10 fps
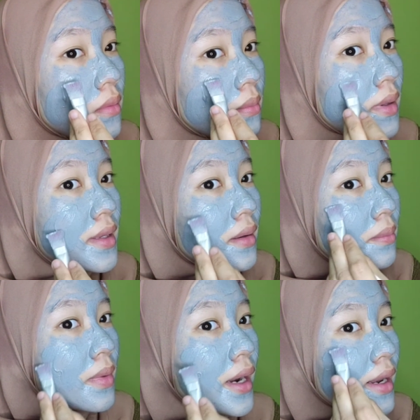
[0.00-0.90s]
banyak
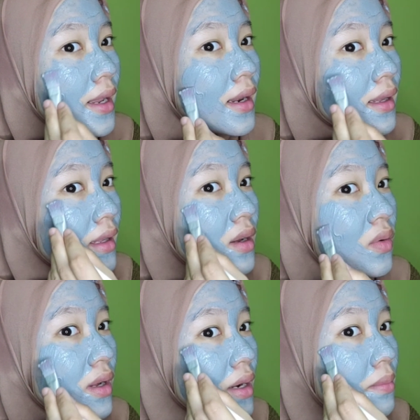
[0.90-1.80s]
brand yang lagi
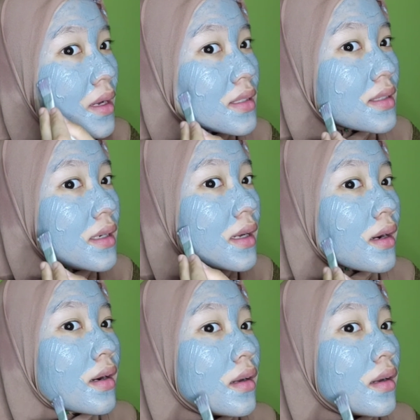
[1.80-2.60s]
ngeluarin masker